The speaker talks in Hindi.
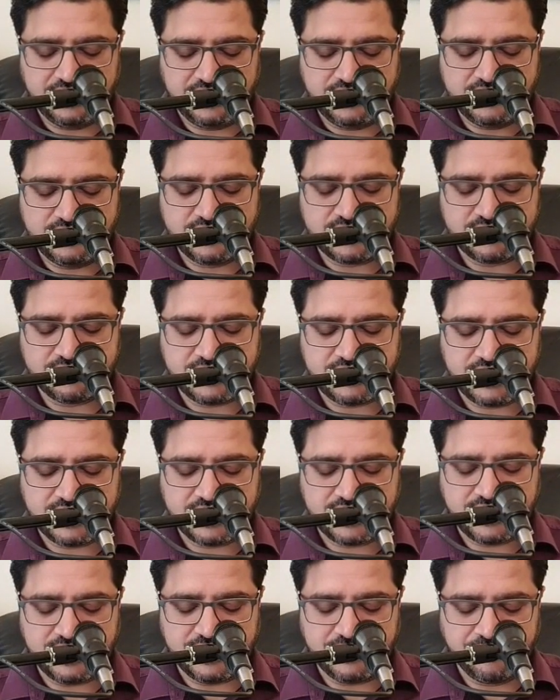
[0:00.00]
यूँ समझें
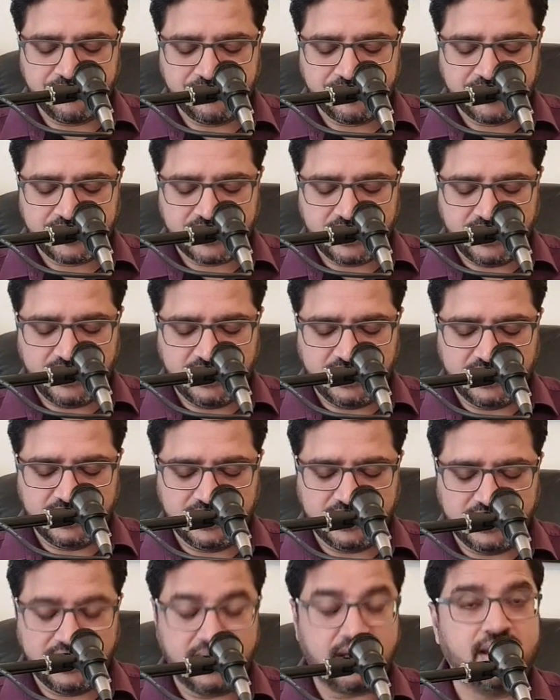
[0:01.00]
कि
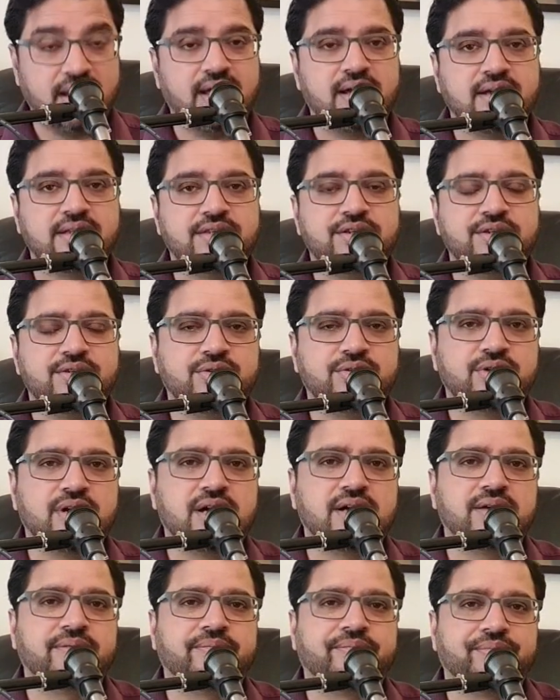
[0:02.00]
हिलाया
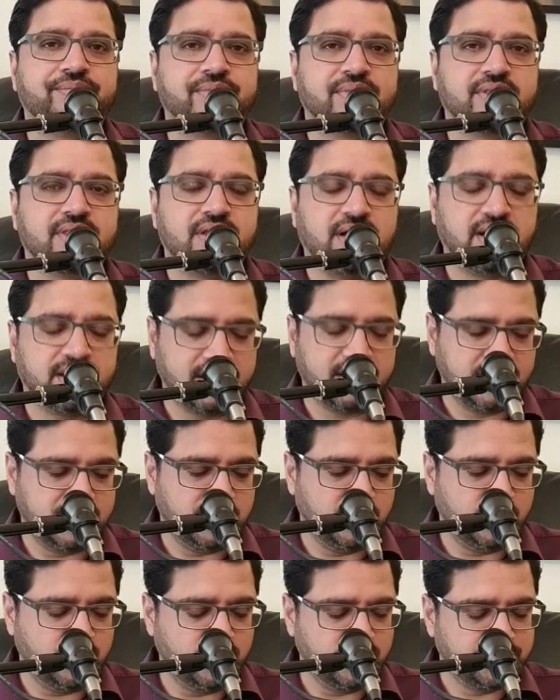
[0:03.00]
झंझोड़ा ताकि
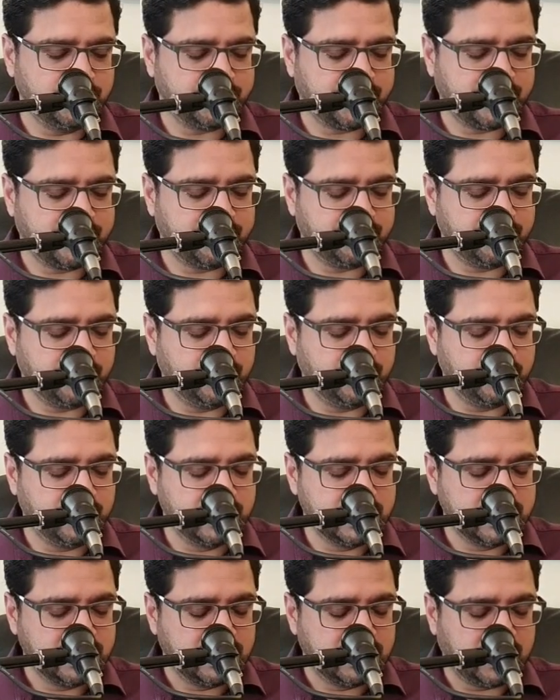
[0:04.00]
लोग जो हैं वो
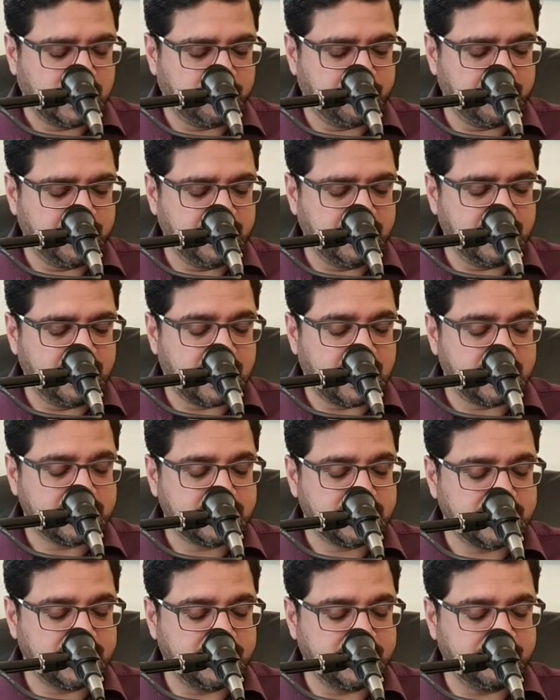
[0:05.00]
अपनी राह
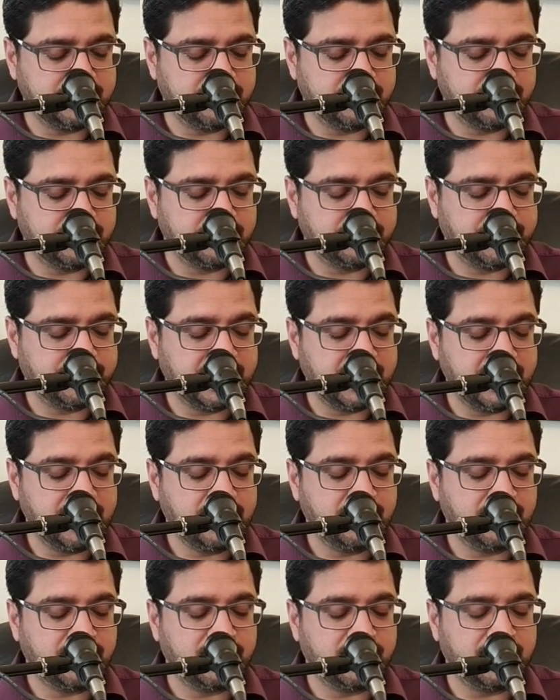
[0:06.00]
से
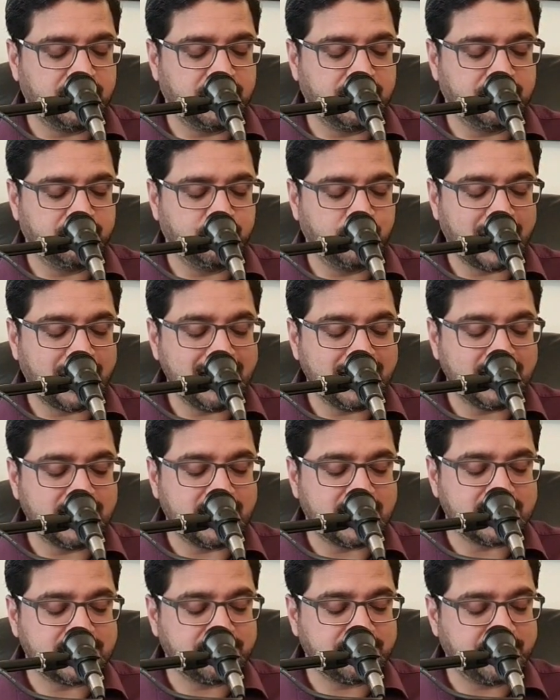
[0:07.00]
फिरें और बुराई की
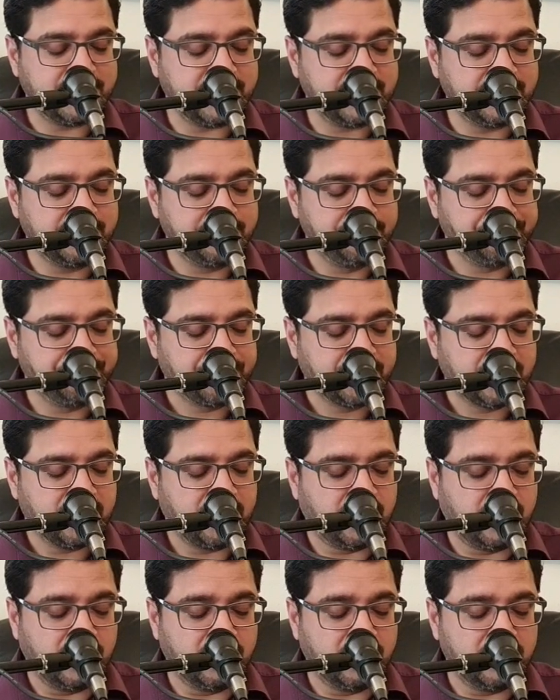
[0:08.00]
राह से फिरें
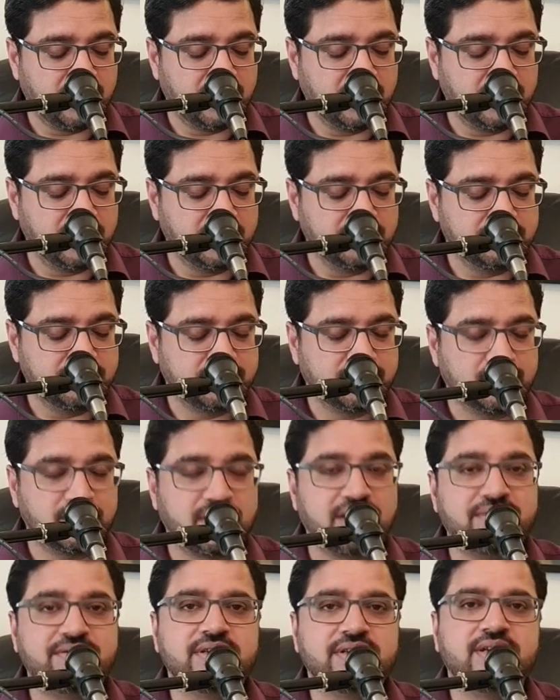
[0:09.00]
और
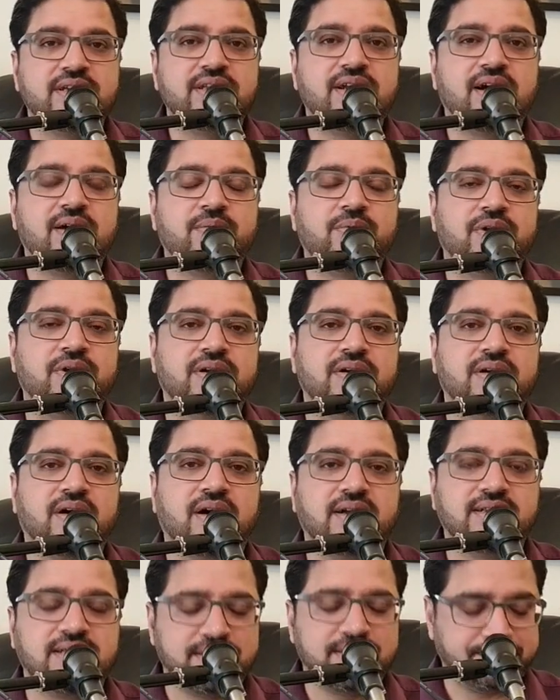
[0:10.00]
खुदामन की राह पर
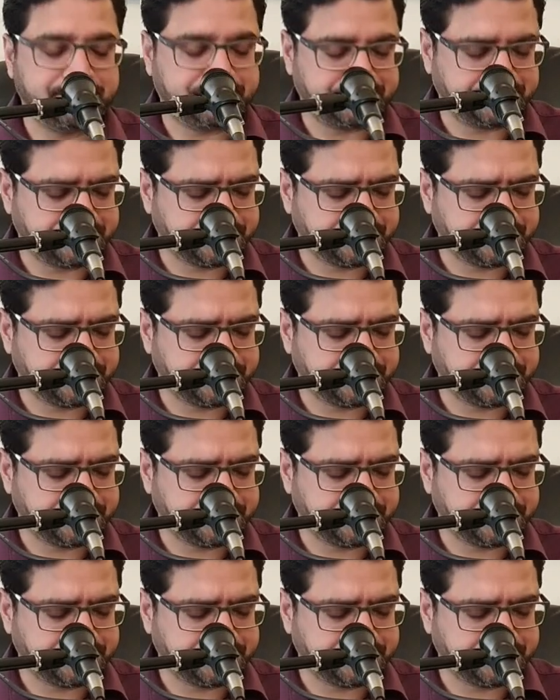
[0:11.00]
आ जाएं